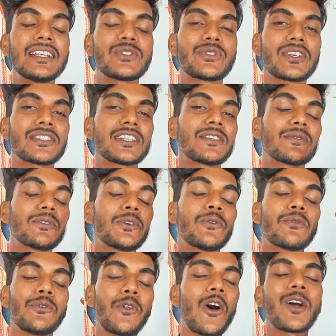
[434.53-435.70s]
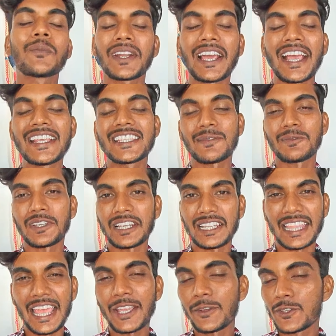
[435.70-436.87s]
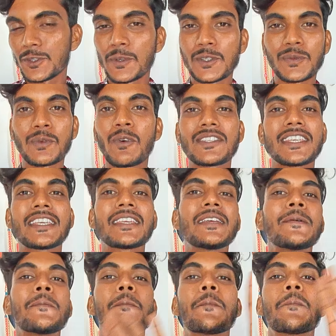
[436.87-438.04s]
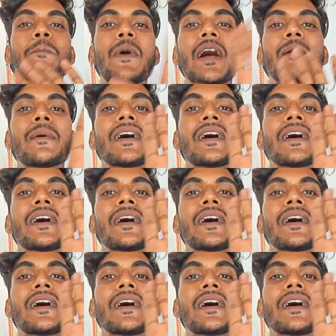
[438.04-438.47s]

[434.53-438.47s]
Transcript: इंटरेस्टिंग न्यू ब्लॉग पर गाइस तब तक के लिए थैंक यू सो मच फॉर वॉचिंग बाय